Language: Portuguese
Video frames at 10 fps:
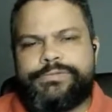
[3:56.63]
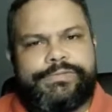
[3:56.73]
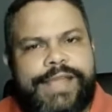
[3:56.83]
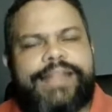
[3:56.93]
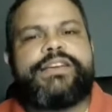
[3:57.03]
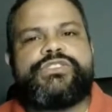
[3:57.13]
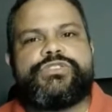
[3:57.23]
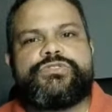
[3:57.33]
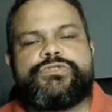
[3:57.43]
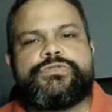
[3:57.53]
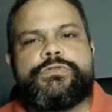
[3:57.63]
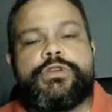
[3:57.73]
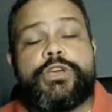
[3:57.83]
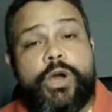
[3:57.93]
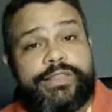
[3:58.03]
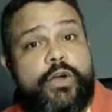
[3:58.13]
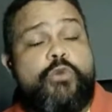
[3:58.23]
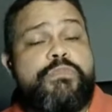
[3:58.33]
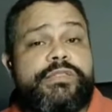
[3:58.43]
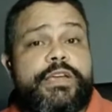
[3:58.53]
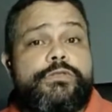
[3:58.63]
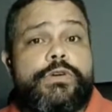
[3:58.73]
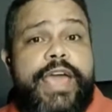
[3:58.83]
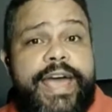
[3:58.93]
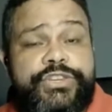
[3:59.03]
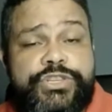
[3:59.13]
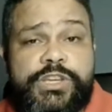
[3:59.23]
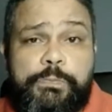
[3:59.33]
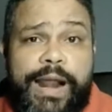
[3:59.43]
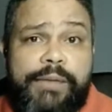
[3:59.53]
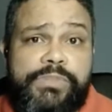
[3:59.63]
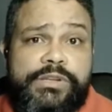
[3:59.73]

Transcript: Nada disso. Até comentei no cast que para